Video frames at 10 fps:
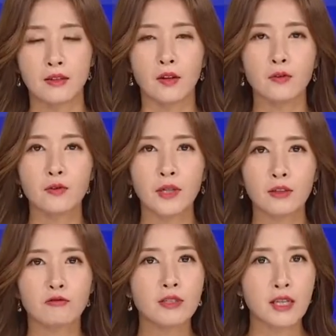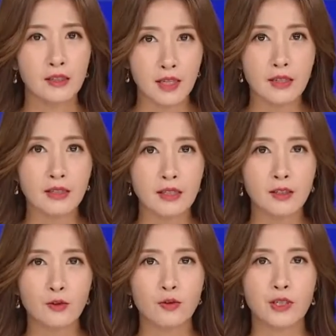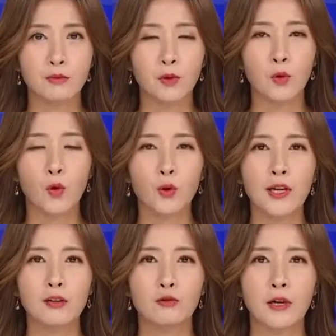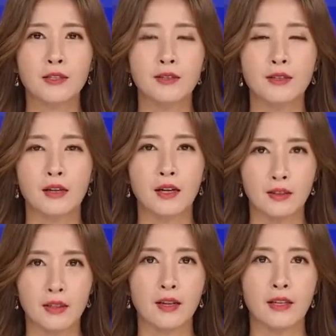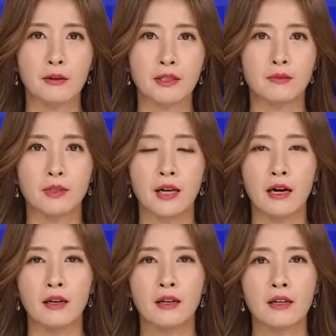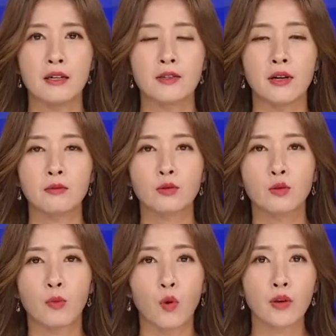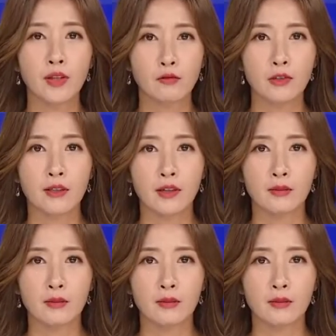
전주와 군산, 익산을 중심으로 코로나 일구 확진자가 잇따라 나왔습니다. 전라북도 보건당국에